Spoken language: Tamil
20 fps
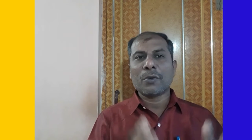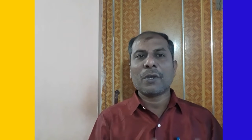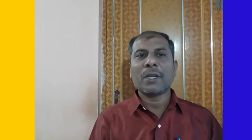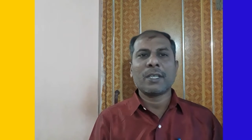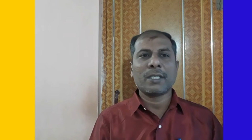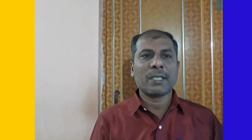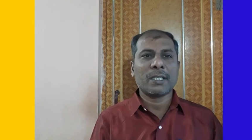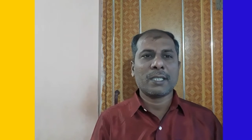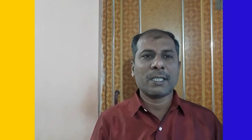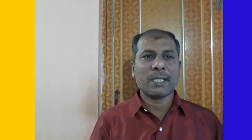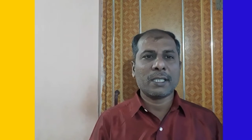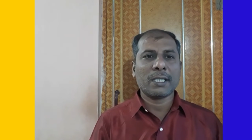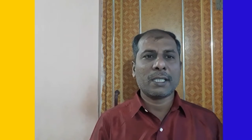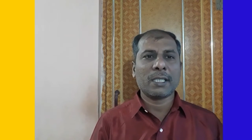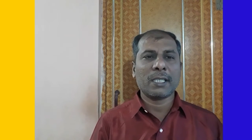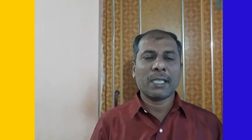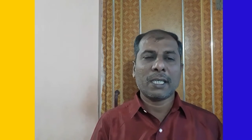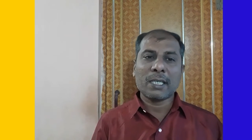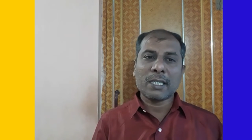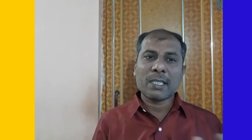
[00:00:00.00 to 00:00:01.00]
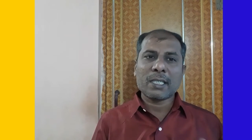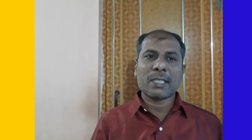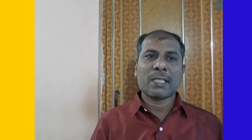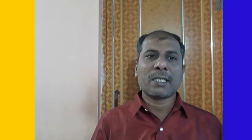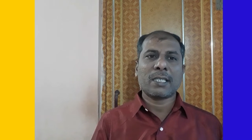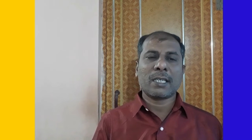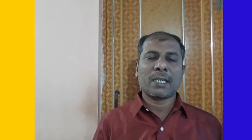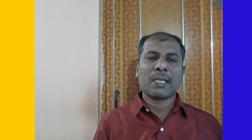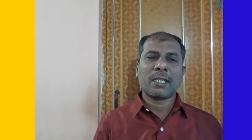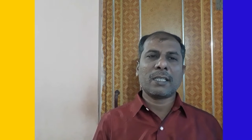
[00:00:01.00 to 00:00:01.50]
க்யூரியாசிட்டி இருக்குது
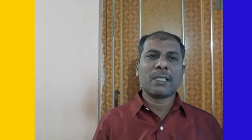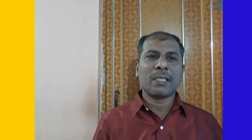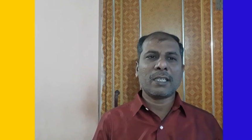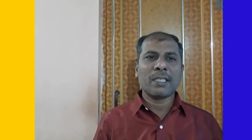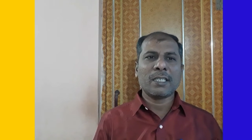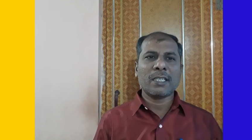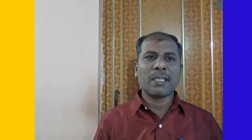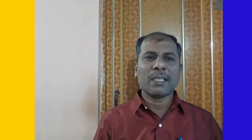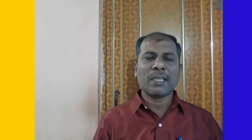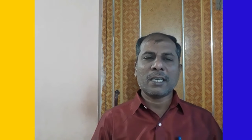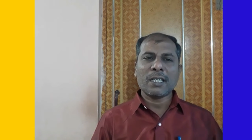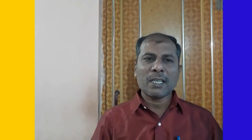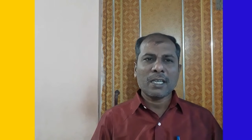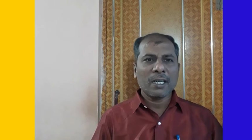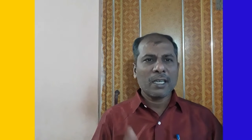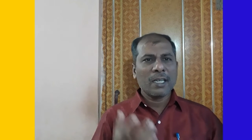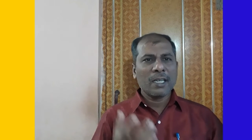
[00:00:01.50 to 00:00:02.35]
இன்ட்ரெஸ்ட் இருக்குன்னு தெரிஞ்சுக்கிட்டு